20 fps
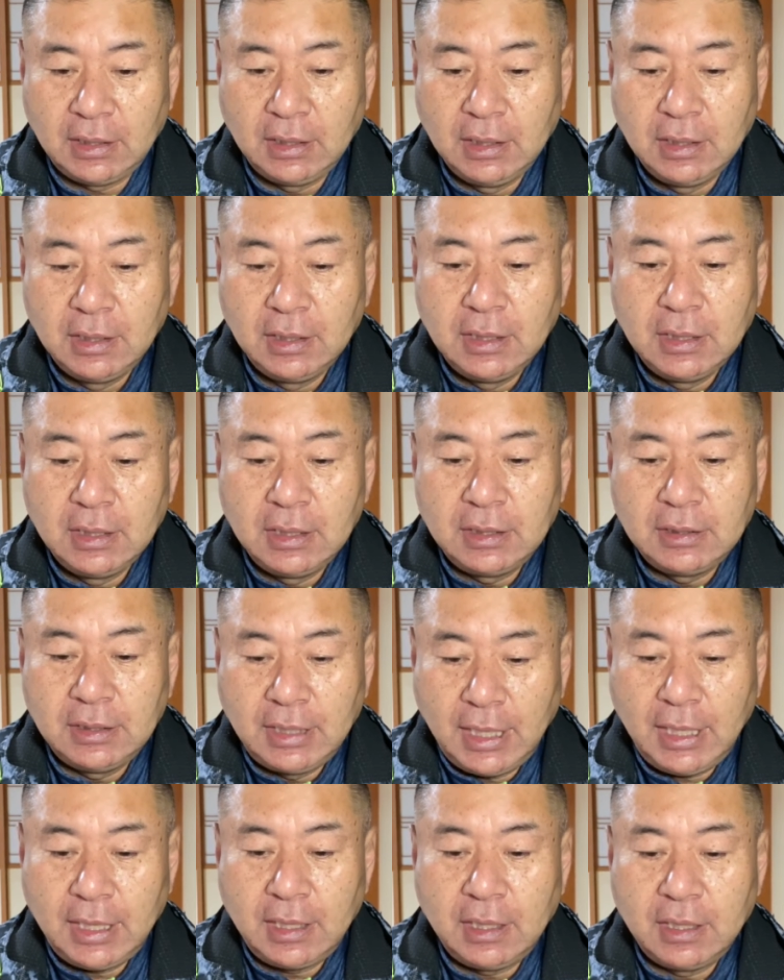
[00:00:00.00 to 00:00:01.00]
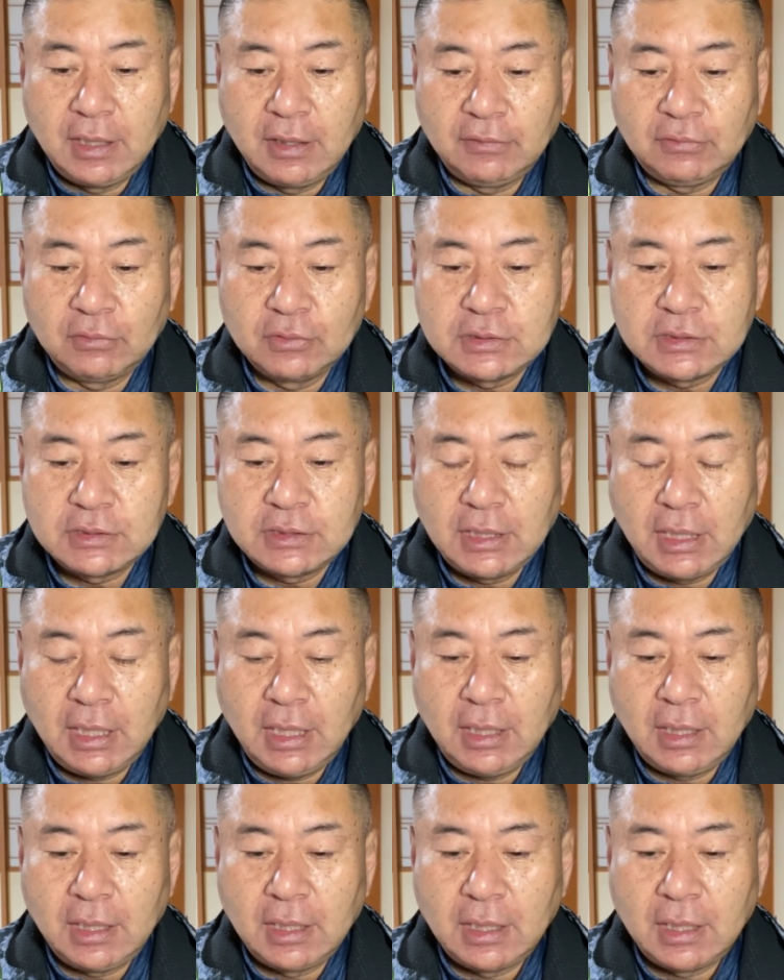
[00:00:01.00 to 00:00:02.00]
きで、そし
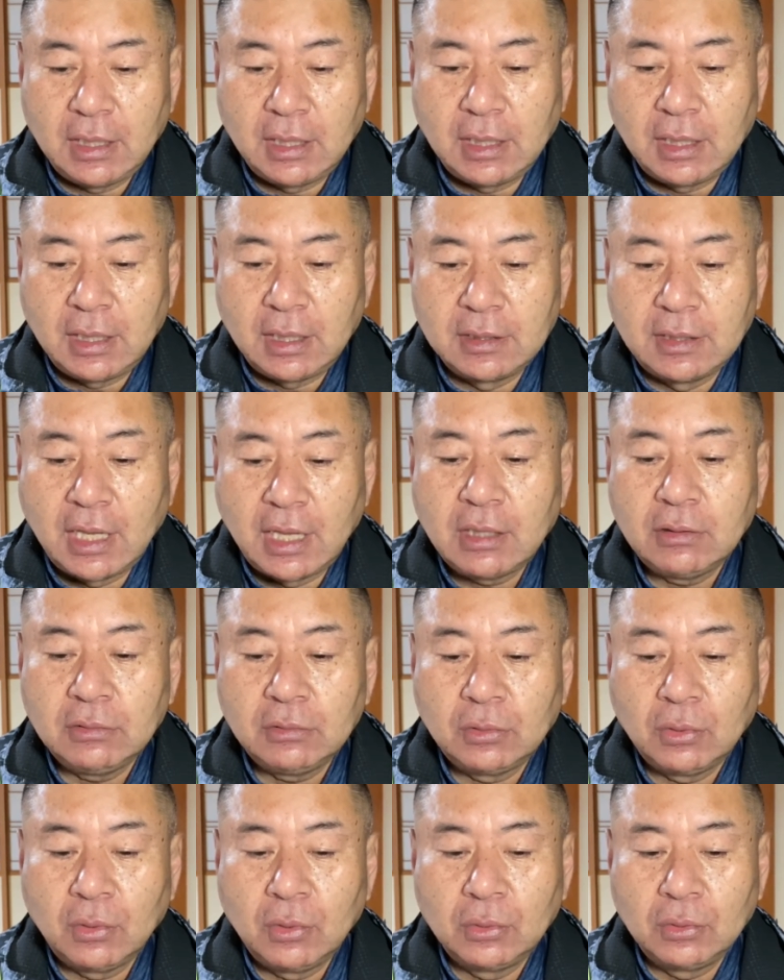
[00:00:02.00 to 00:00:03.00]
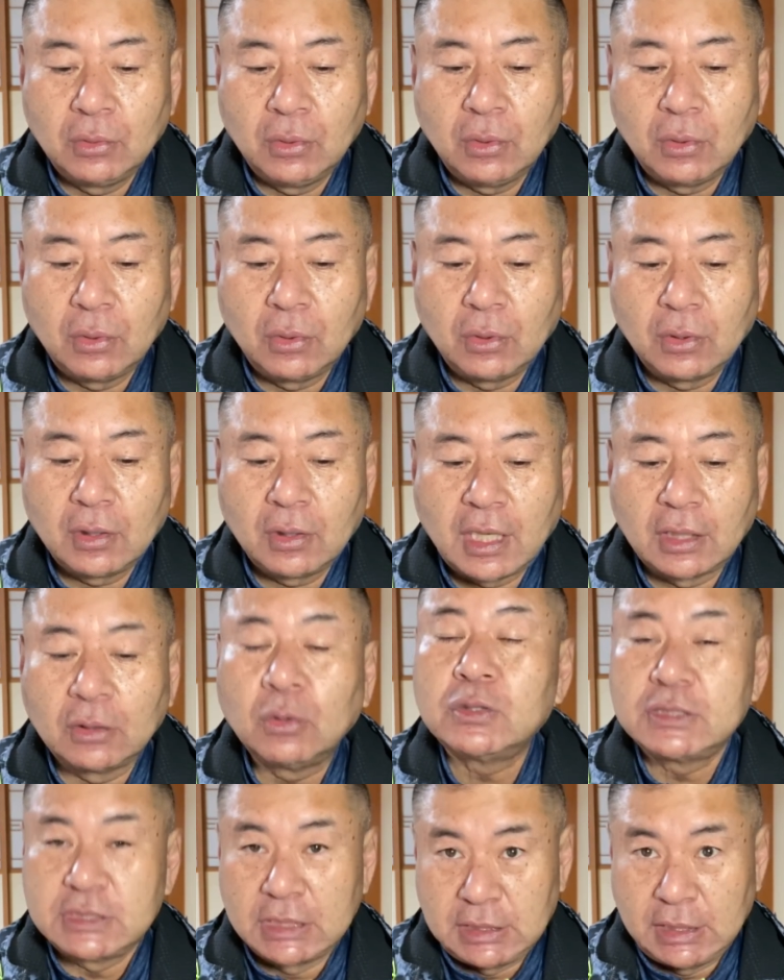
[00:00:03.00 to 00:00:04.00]
て南東の
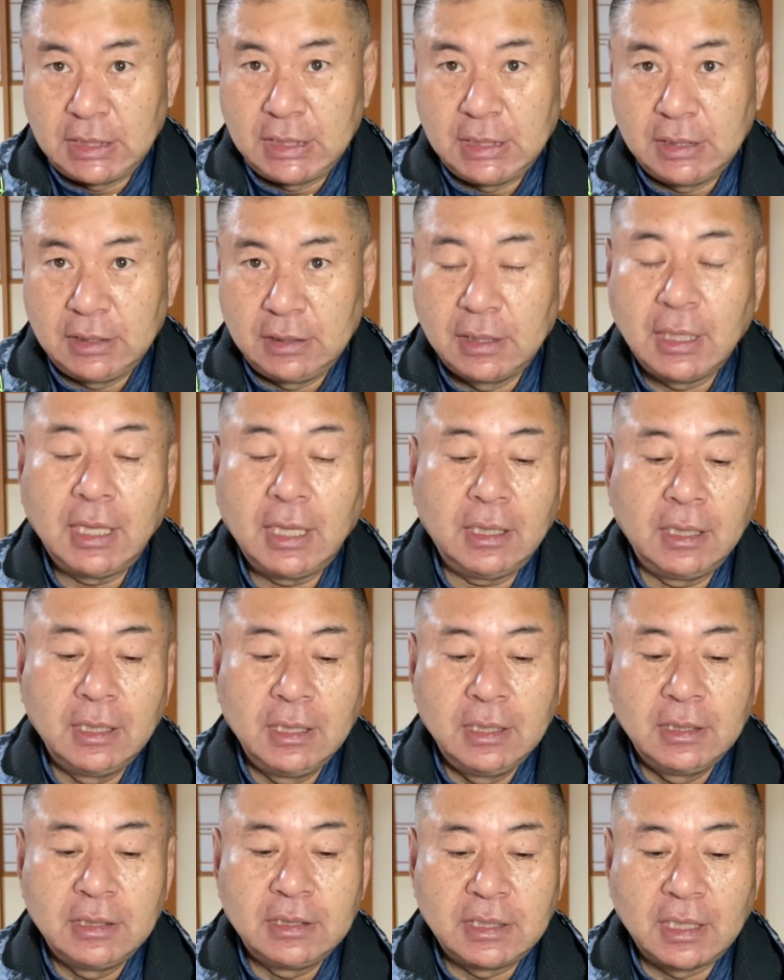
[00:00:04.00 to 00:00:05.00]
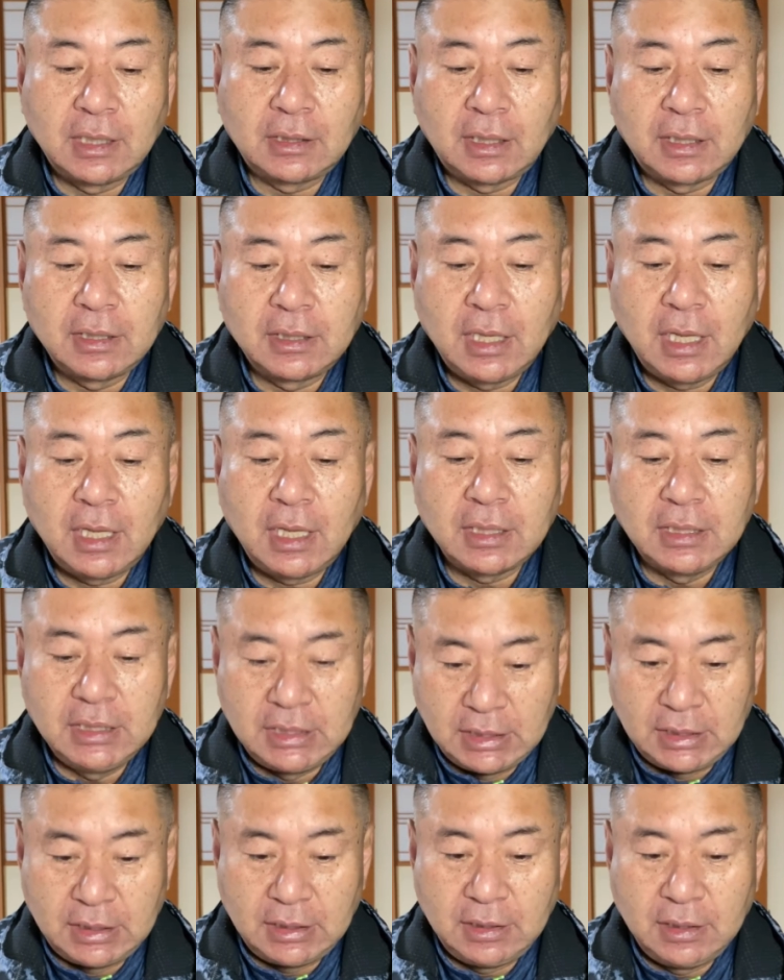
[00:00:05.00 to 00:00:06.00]
角地で日当たりが
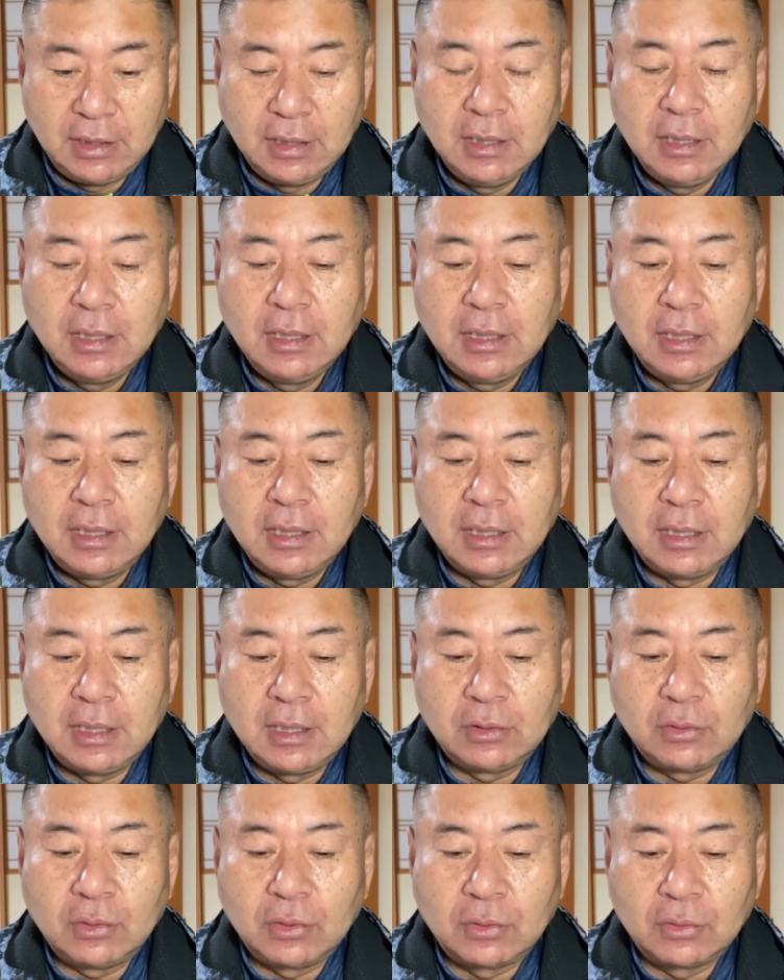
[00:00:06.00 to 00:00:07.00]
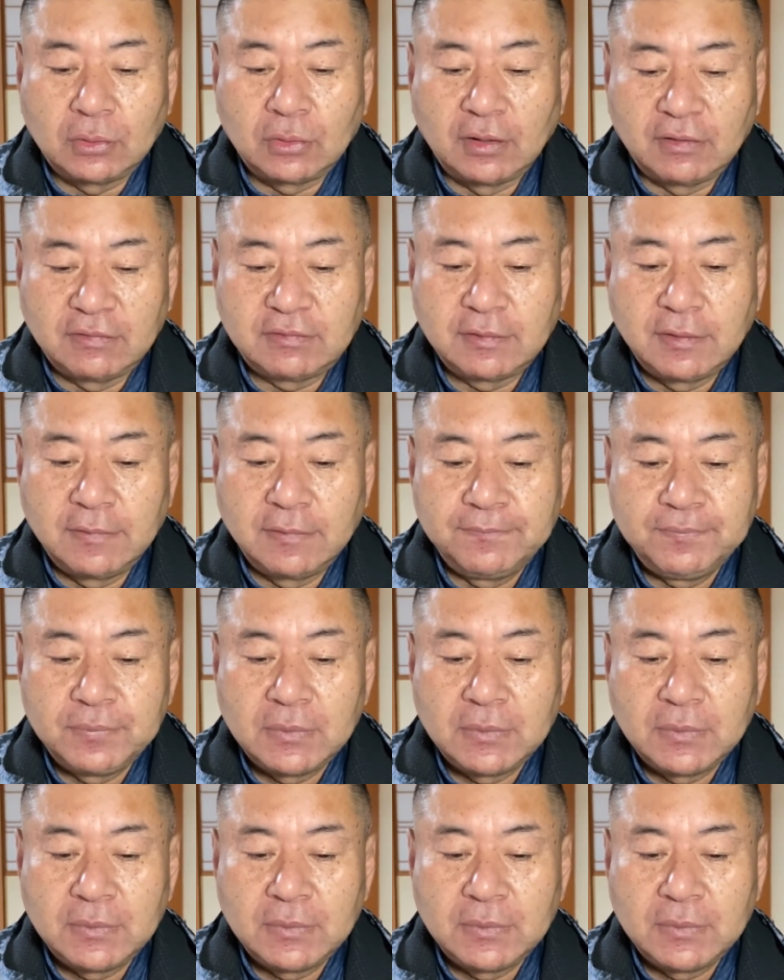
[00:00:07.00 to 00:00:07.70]
いいということです。